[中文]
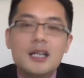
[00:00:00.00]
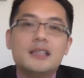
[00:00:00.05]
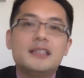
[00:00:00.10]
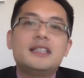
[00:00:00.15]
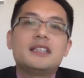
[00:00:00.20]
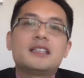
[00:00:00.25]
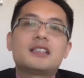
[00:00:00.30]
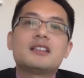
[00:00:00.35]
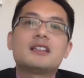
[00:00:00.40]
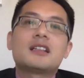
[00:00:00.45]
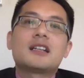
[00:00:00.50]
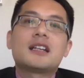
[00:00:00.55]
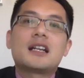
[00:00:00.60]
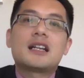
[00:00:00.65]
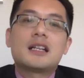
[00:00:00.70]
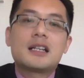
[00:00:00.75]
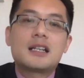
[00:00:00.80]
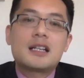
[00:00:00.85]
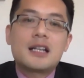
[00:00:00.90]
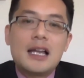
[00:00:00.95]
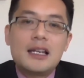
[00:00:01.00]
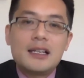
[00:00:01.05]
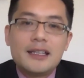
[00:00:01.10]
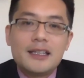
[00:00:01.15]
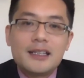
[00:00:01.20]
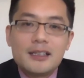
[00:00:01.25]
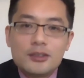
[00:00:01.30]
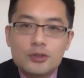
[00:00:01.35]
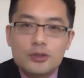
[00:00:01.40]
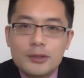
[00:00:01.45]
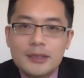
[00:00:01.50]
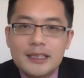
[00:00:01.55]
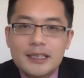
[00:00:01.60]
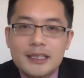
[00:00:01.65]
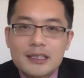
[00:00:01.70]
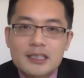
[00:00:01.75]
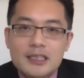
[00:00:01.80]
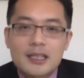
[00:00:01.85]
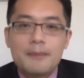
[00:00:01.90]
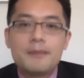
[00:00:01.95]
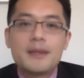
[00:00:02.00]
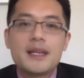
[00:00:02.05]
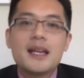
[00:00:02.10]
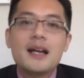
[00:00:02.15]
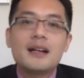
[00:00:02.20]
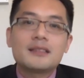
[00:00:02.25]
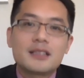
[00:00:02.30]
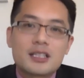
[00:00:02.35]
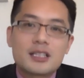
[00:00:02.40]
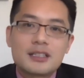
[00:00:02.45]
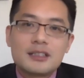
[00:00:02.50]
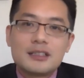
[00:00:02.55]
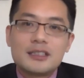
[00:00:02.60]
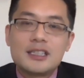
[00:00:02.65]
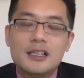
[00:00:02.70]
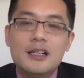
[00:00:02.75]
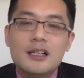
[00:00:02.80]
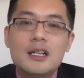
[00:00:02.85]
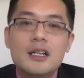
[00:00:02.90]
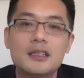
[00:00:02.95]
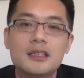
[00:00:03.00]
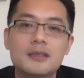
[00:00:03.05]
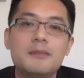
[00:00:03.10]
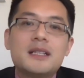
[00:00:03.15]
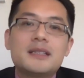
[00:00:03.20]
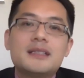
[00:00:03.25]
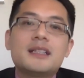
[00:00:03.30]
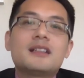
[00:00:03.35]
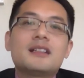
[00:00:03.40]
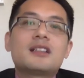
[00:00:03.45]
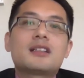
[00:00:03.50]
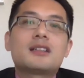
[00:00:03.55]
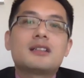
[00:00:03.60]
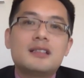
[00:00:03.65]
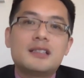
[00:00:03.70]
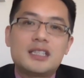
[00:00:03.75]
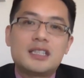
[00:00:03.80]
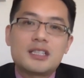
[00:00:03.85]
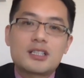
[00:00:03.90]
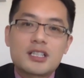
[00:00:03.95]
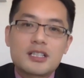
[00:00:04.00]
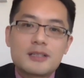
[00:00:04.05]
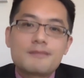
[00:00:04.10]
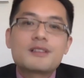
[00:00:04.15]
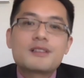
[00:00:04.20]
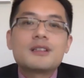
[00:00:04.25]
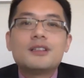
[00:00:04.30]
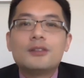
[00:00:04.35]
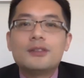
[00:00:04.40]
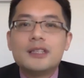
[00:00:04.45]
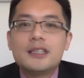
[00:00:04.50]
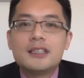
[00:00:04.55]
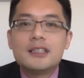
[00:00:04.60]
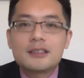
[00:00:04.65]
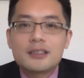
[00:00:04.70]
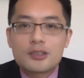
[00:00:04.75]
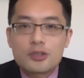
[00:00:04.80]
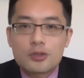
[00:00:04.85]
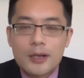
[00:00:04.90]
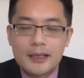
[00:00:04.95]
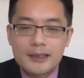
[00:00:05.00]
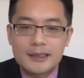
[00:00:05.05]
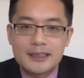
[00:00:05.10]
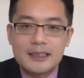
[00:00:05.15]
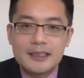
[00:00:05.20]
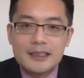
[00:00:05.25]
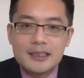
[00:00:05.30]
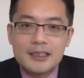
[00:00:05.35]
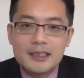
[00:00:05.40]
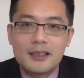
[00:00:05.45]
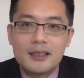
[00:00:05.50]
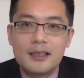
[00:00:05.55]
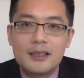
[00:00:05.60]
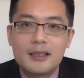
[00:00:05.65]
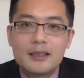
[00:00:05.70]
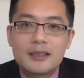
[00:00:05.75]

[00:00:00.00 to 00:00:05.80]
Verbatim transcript: 你是干了一个具体什么样的事情？那么这个事情是不是有一定的创新性？